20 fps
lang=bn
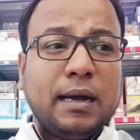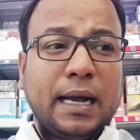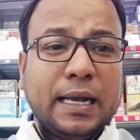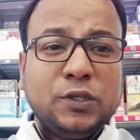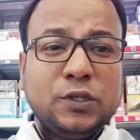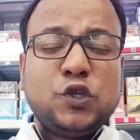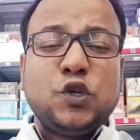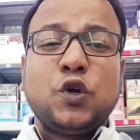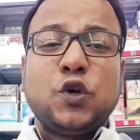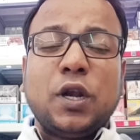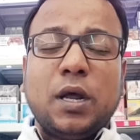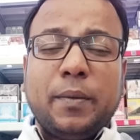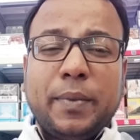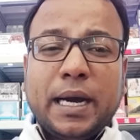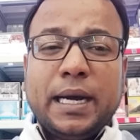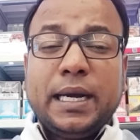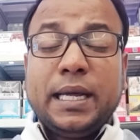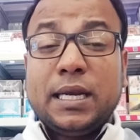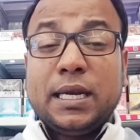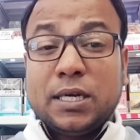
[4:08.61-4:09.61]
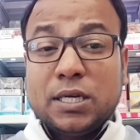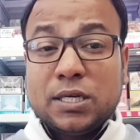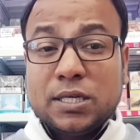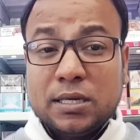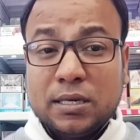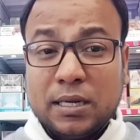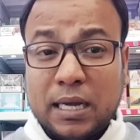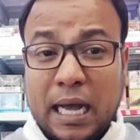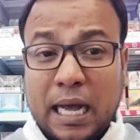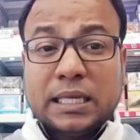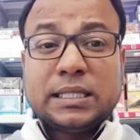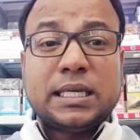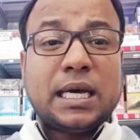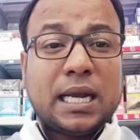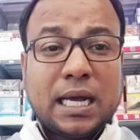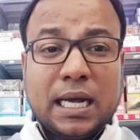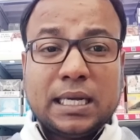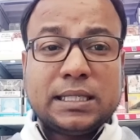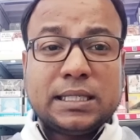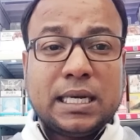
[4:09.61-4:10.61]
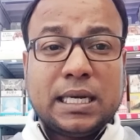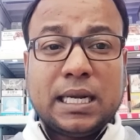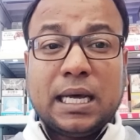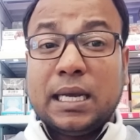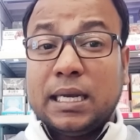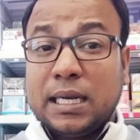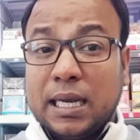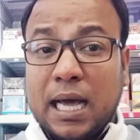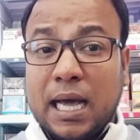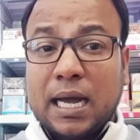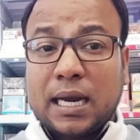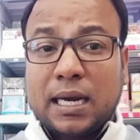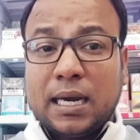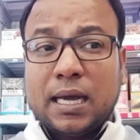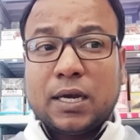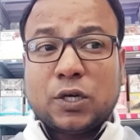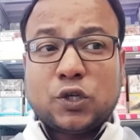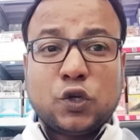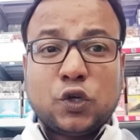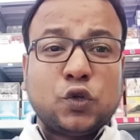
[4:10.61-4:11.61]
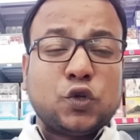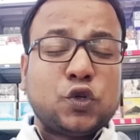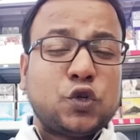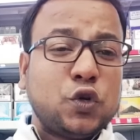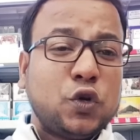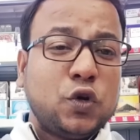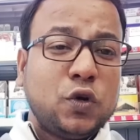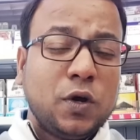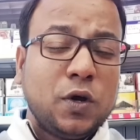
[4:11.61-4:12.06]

আইনশৃঙ্খলা বাহিনীর হাজার হাজার না লাখ লাখ সদস্য